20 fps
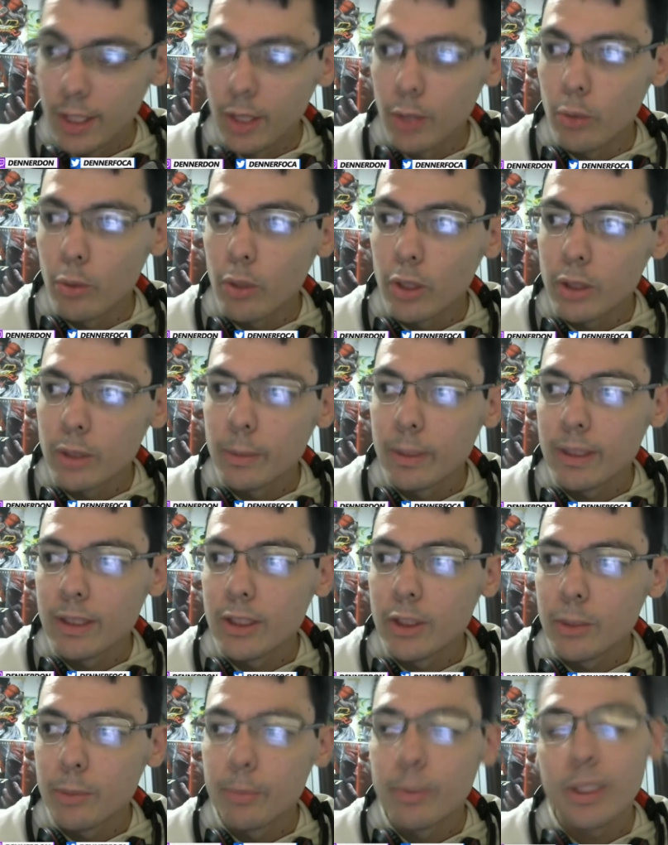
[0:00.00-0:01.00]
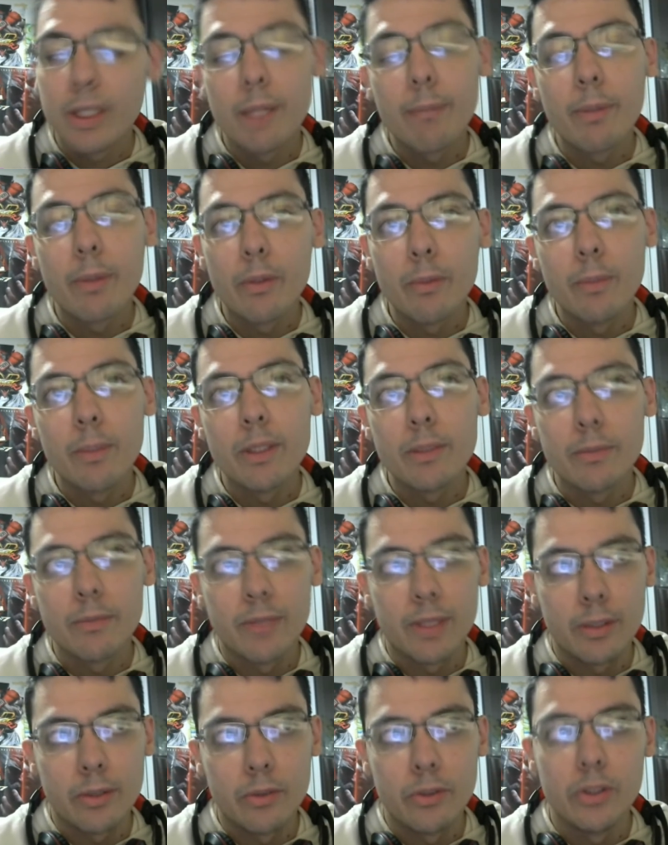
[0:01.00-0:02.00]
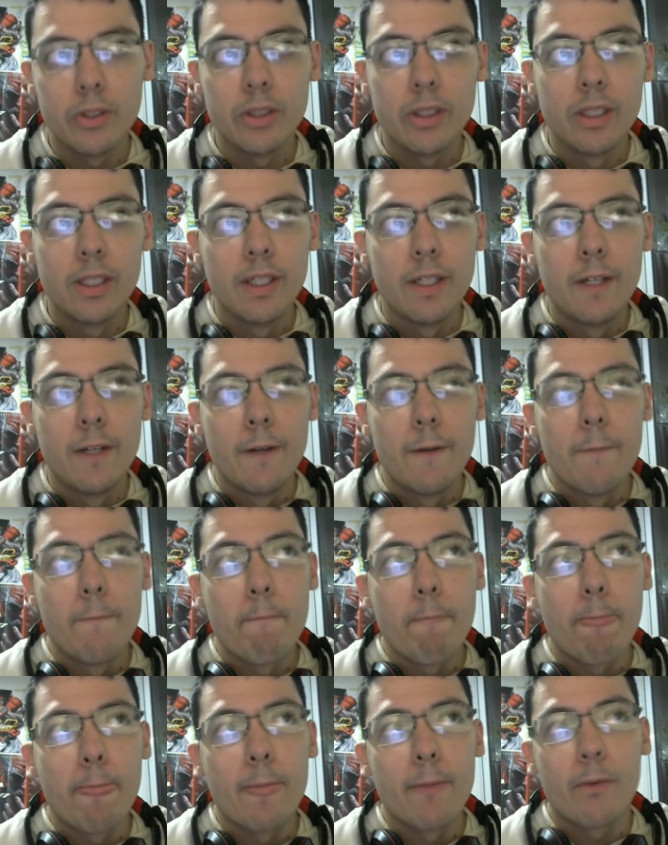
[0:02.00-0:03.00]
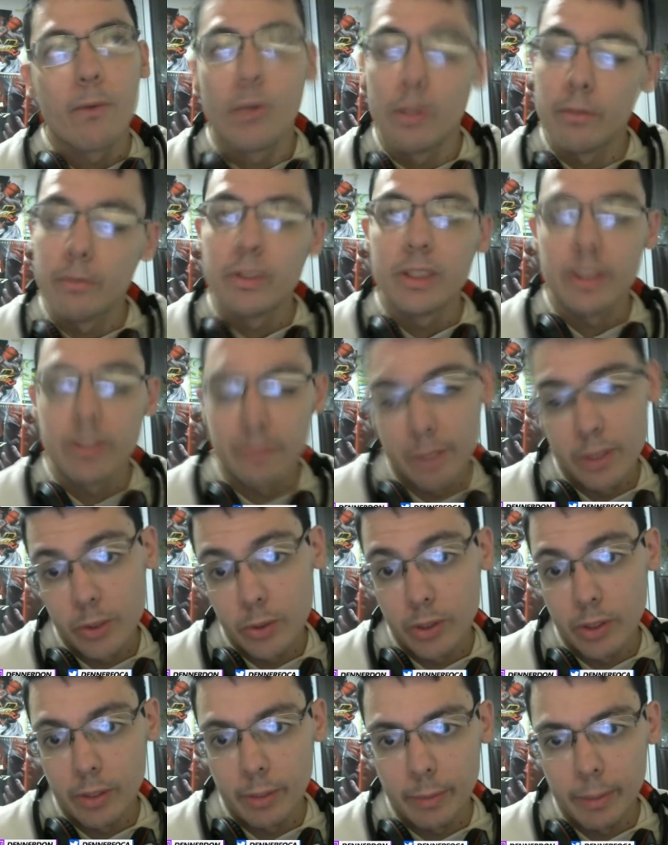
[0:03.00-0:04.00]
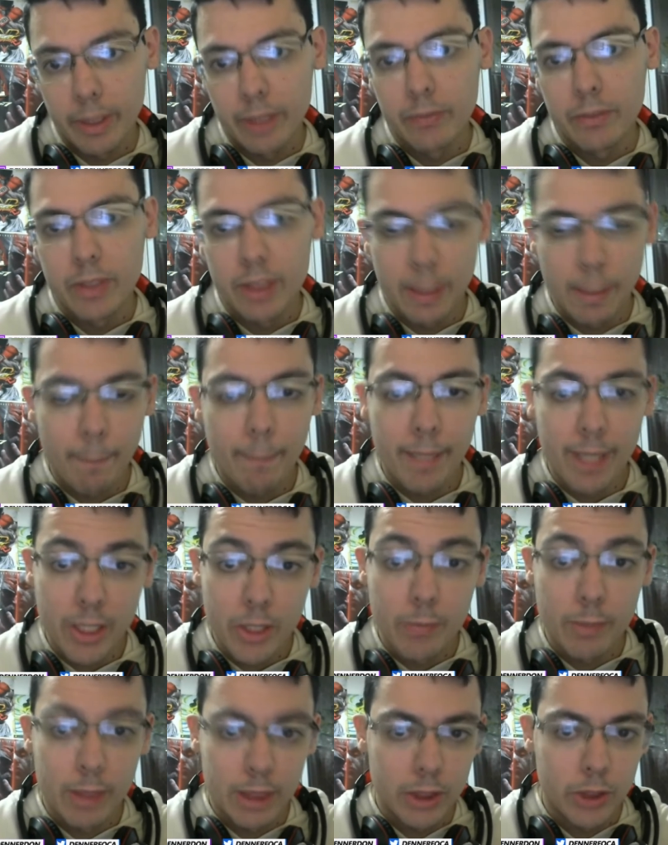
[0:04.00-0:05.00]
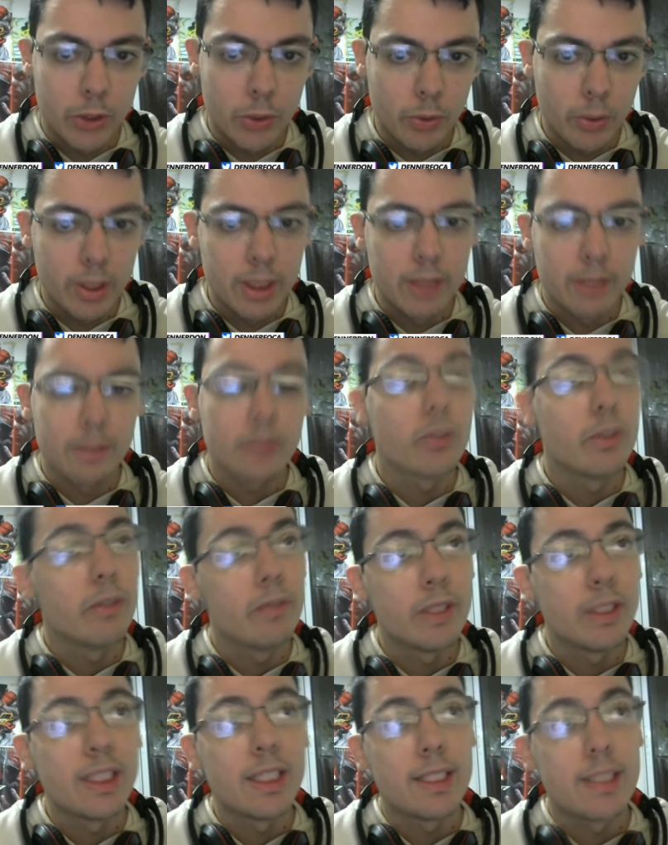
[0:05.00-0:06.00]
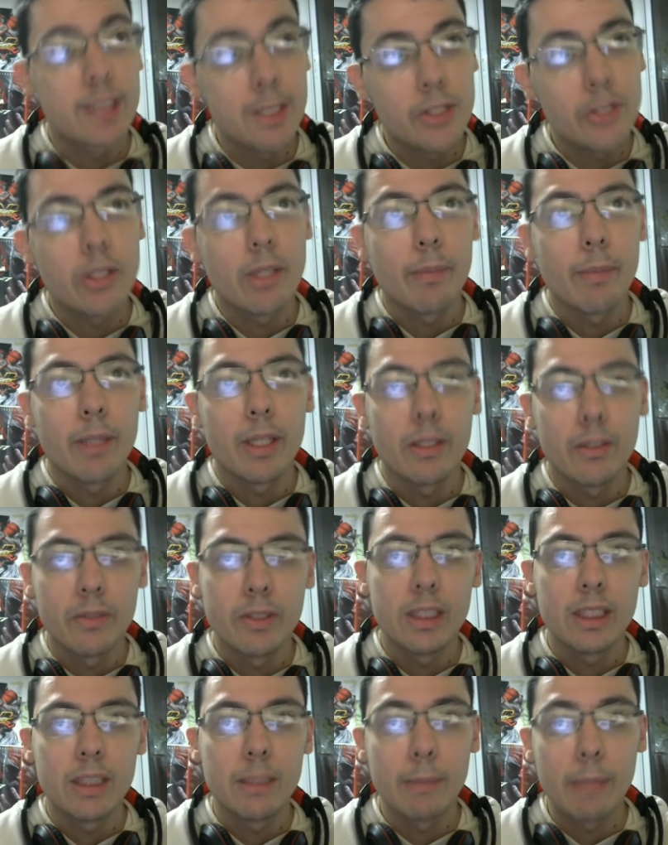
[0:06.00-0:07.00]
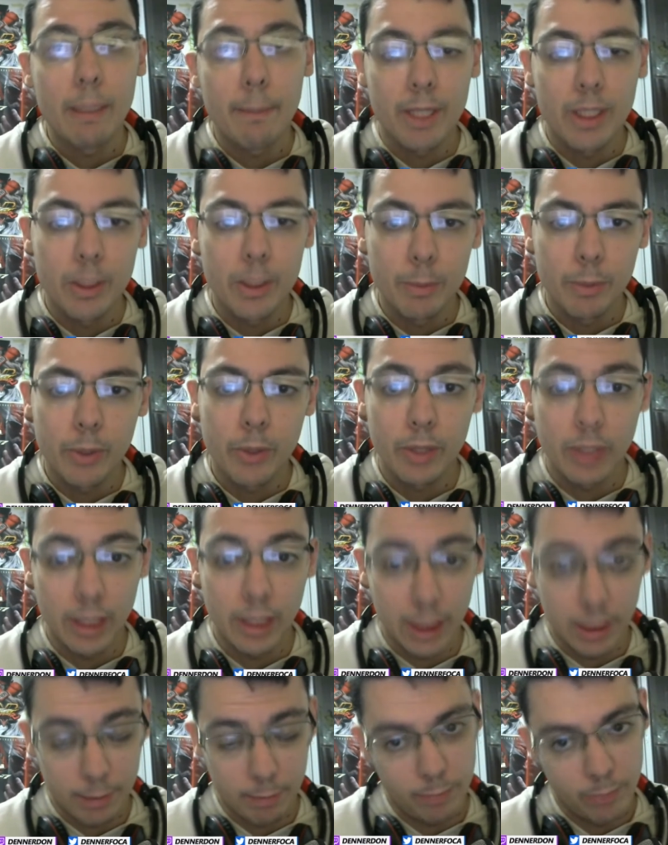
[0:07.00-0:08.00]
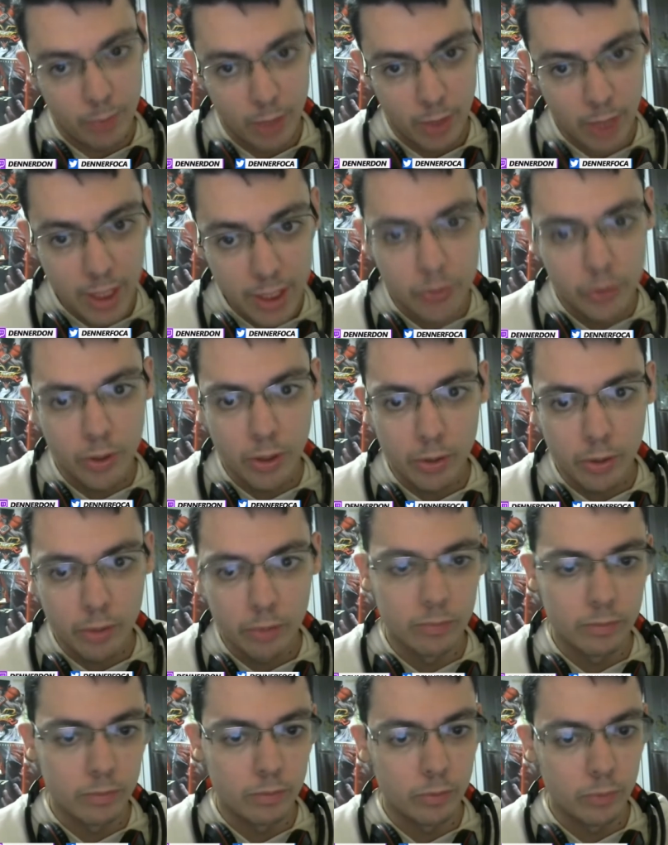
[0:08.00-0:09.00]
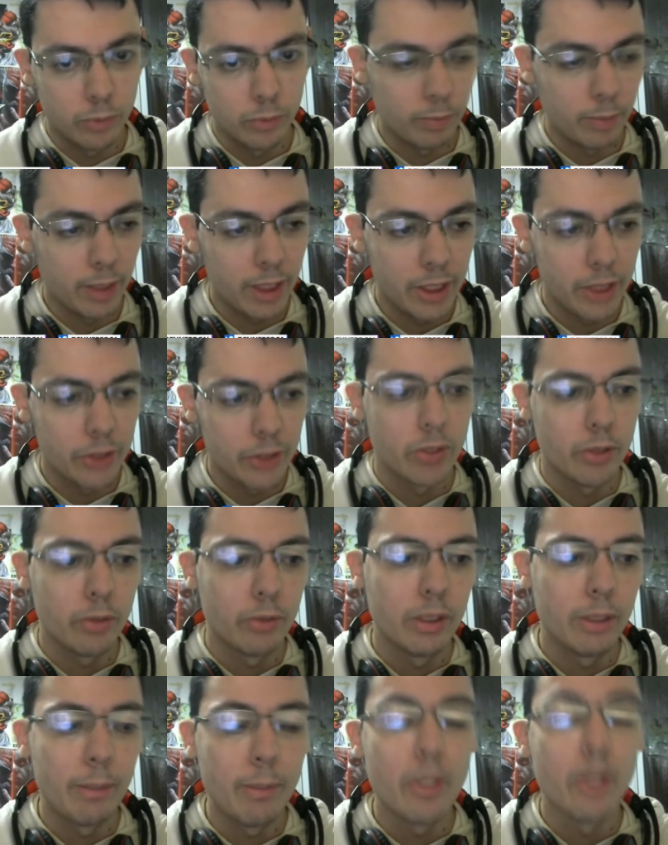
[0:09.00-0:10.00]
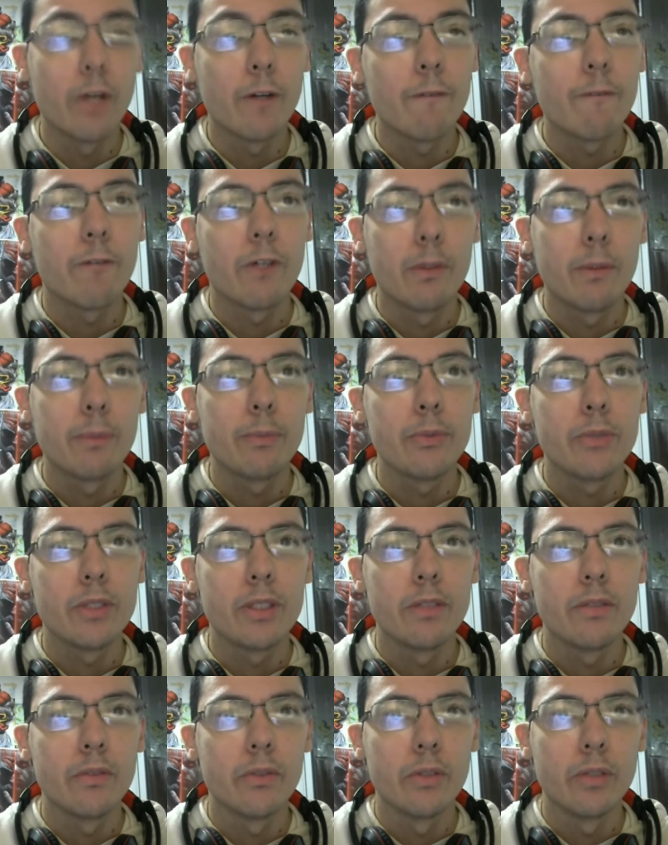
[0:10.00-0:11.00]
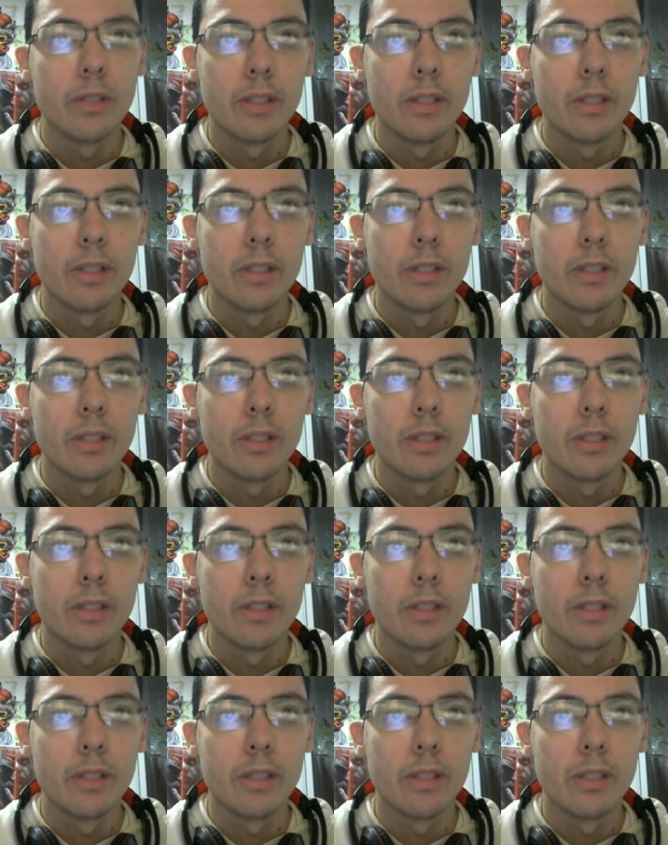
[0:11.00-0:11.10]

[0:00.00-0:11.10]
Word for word: Eu gosto bastante porque pelo mesmo fato de quando você vai jogar um campeonato, você aprende bastante coisas. Quando você assiste campeonato, você também aprende porque as, eles jogam, os players jogam da melhor forma possível.